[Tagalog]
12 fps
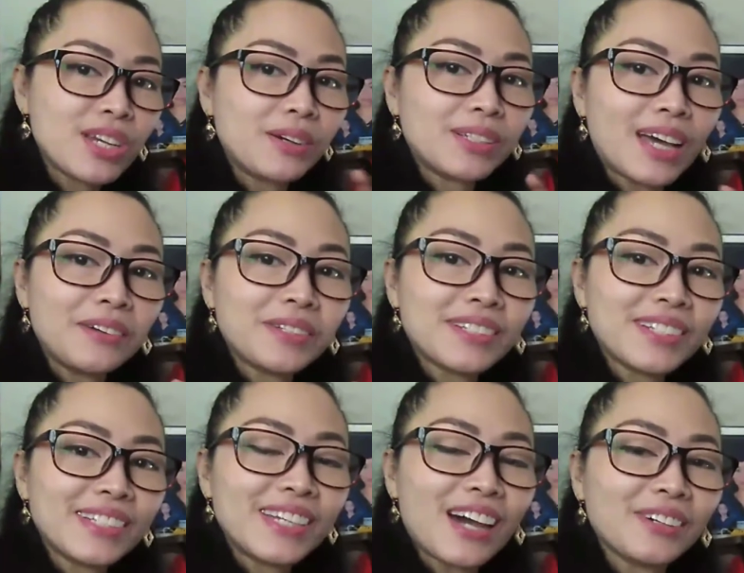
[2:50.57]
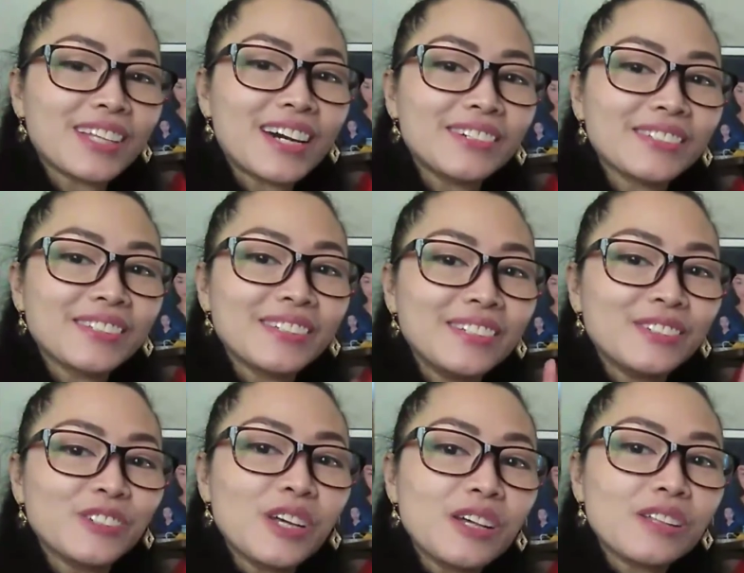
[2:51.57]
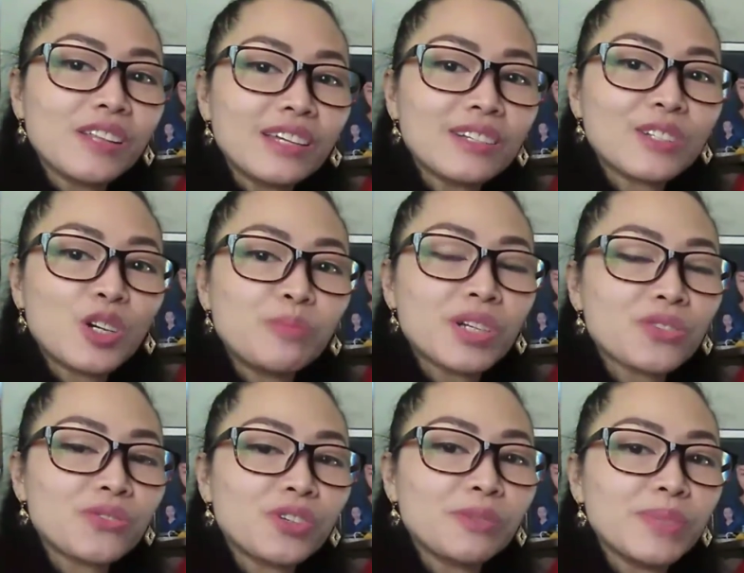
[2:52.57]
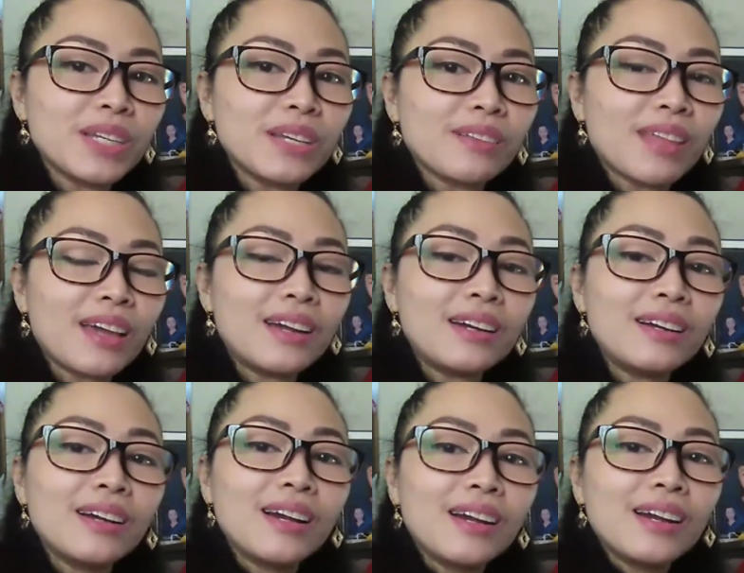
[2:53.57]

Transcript: Shout out, shout out to you. Thank you so much for being there.